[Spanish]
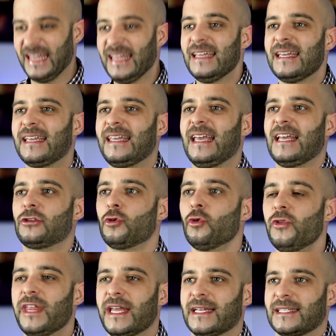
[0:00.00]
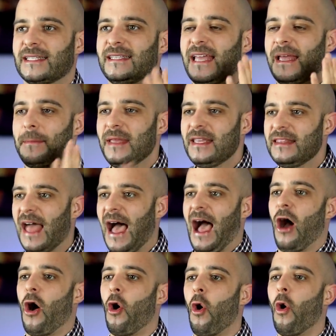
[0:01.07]
inquietudes de vida
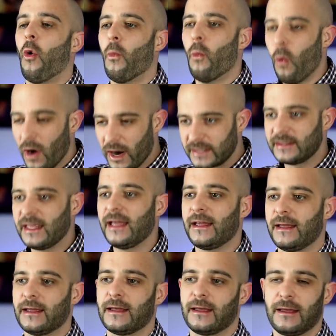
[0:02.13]
o muerte,